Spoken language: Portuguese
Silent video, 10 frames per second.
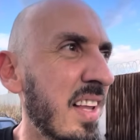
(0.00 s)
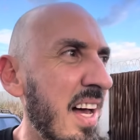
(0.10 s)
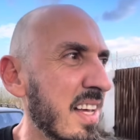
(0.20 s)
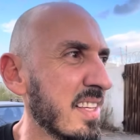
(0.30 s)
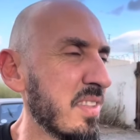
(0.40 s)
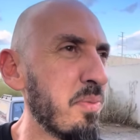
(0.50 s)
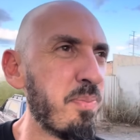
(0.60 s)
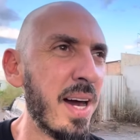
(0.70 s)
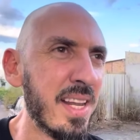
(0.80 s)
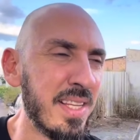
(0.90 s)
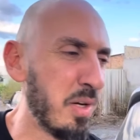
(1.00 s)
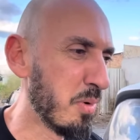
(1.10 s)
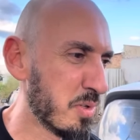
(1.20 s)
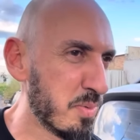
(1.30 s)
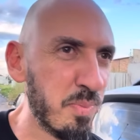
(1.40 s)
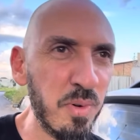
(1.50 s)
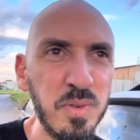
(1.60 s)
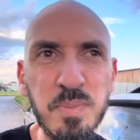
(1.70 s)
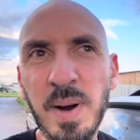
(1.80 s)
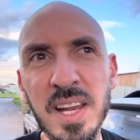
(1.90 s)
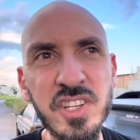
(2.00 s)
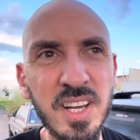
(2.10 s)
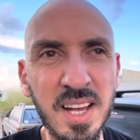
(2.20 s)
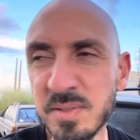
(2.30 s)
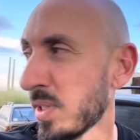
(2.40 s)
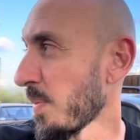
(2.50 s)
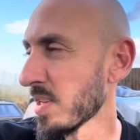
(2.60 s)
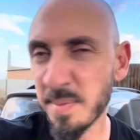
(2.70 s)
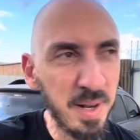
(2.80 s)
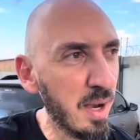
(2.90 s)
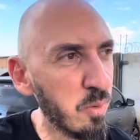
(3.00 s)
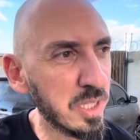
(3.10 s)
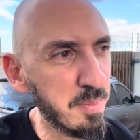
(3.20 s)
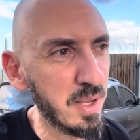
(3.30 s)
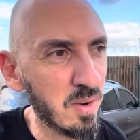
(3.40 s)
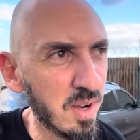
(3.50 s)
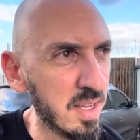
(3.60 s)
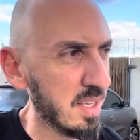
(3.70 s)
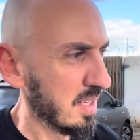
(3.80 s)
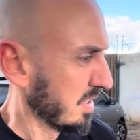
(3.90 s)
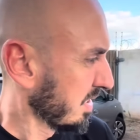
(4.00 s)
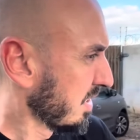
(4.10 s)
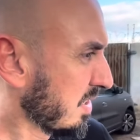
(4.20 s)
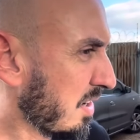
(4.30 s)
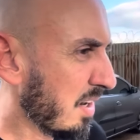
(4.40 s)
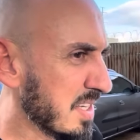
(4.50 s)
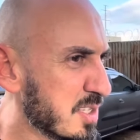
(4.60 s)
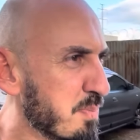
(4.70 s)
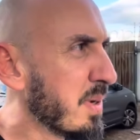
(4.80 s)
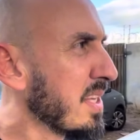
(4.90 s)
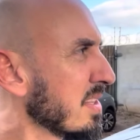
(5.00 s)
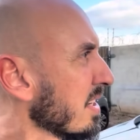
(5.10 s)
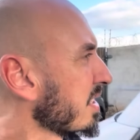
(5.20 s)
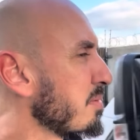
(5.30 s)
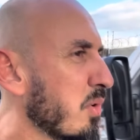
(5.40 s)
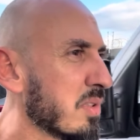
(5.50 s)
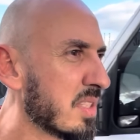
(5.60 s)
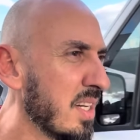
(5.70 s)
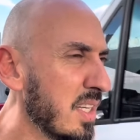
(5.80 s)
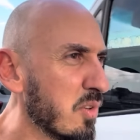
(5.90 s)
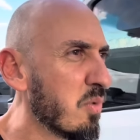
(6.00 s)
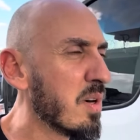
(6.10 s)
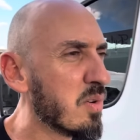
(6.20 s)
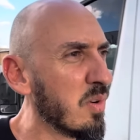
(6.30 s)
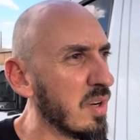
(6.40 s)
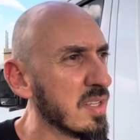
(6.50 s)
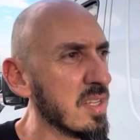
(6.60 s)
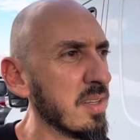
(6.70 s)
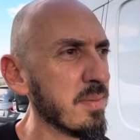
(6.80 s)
lá. Não para não, moço. O povo não para de chegar aqui. Vou até passar pela rua, tá melhor. Ó, sprinter aqui montando alguma coisa.